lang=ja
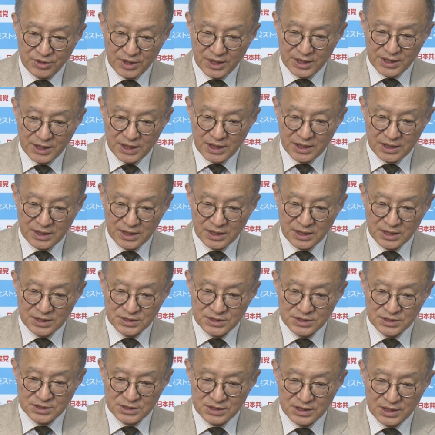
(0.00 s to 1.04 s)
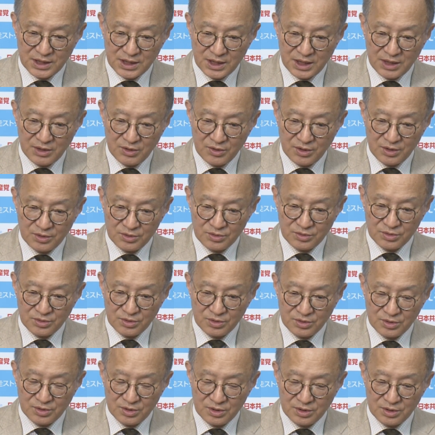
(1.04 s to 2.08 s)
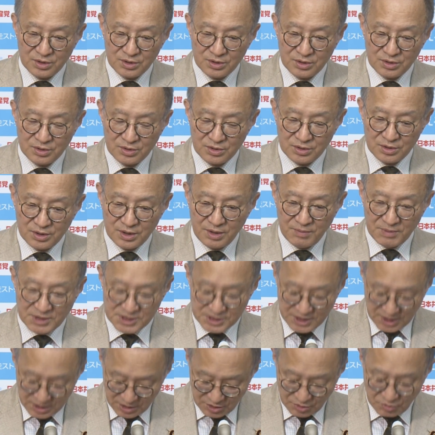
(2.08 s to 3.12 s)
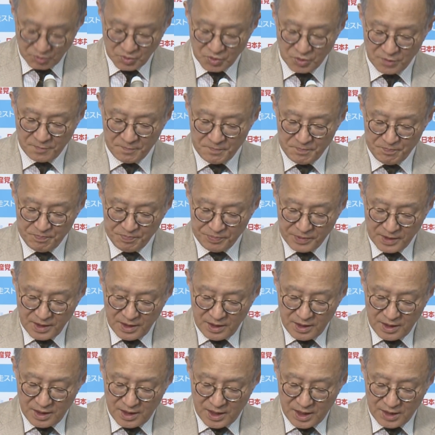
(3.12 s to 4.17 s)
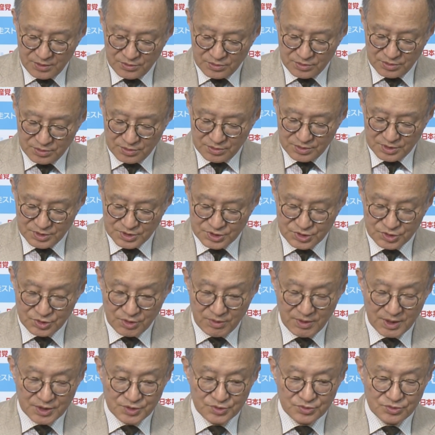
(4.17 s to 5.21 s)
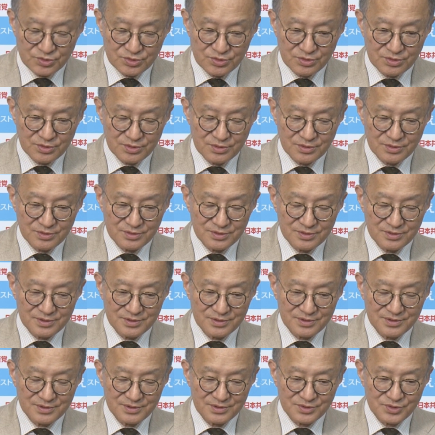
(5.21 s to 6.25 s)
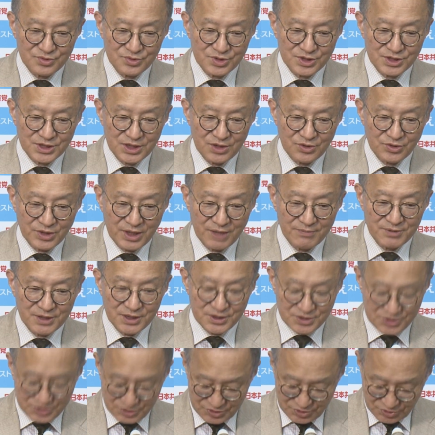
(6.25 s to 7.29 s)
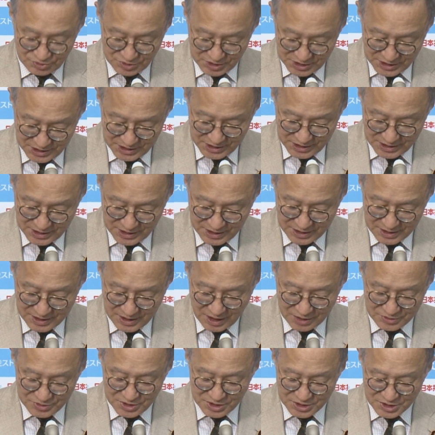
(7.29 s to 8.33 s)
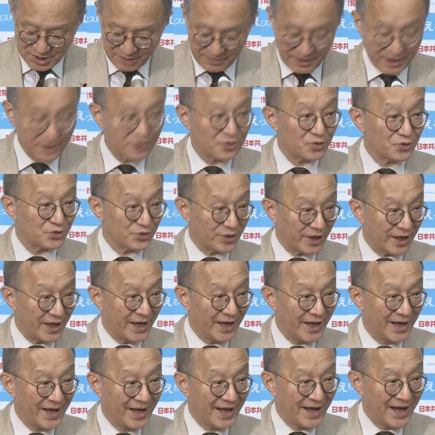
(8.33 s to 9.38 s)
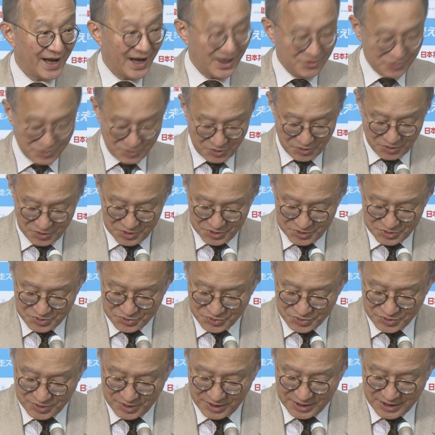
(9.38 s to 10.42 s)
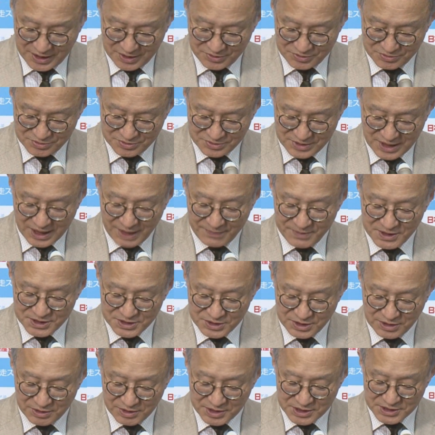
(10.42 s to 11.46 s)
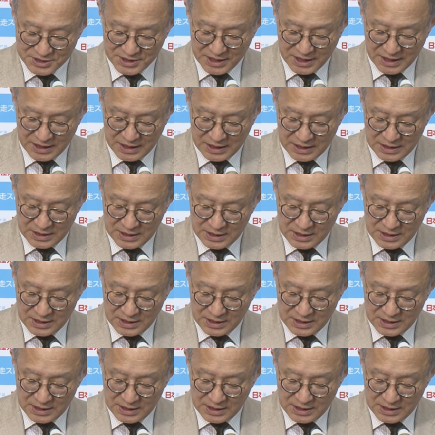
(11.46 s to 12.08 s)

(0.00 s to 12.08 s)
の中で正してあのいましたけれども、あのそれはその当事者の田村室長に確認すればいいことであるということになる中身についてはですね、